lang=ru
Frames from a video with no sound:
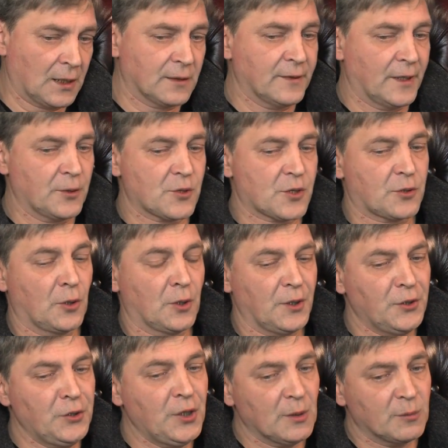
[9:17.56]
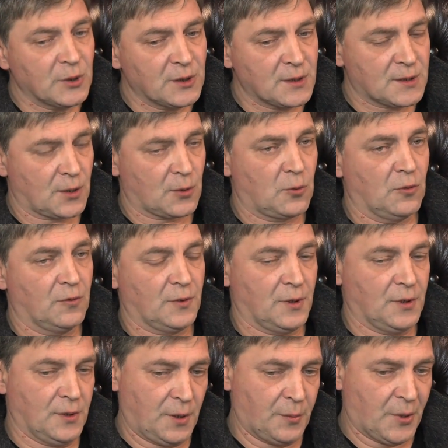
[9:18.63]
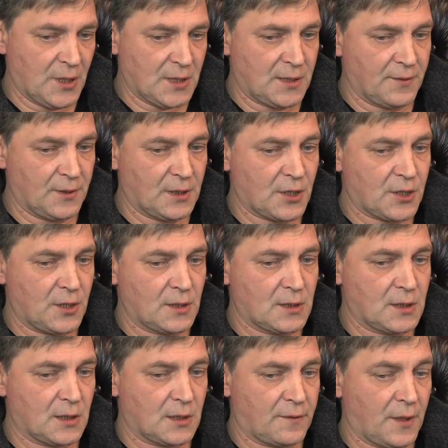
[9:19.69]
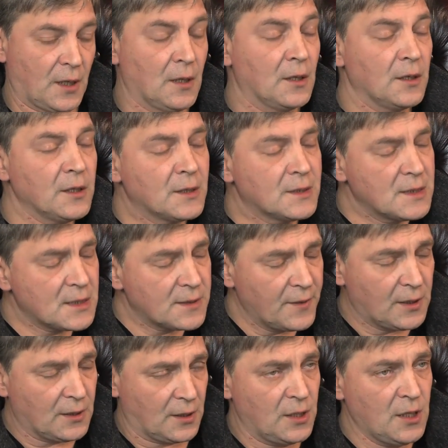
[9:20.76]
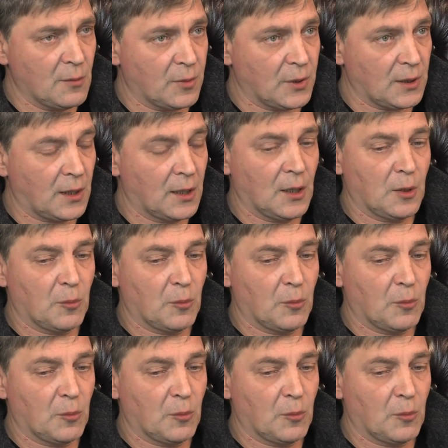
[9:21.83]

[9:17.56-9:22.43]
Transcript: говорю, что не было церковной репрессии в отношении церкви, их действительно не было.